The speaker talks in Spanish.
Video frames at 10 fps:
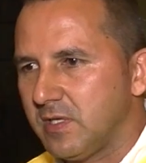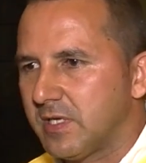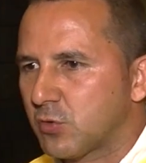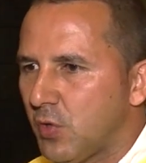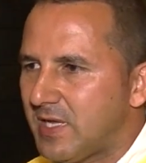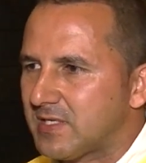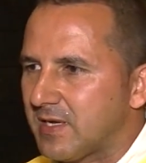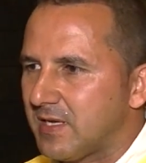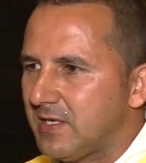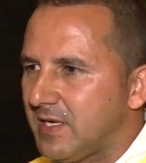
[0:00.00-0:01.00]
y de todas
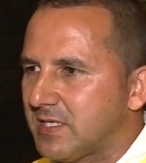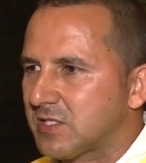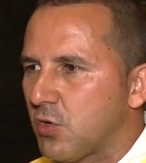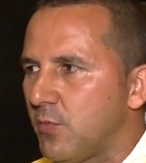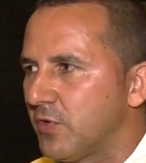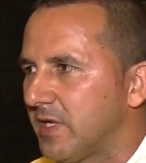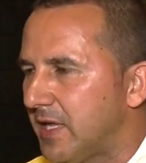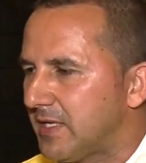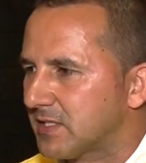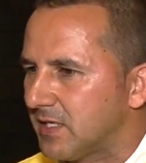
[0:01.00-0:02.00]
aquellas
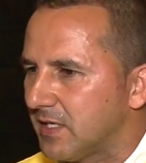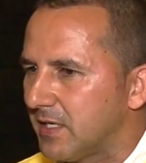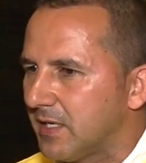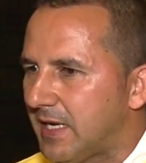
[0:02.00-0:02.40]
comunidades que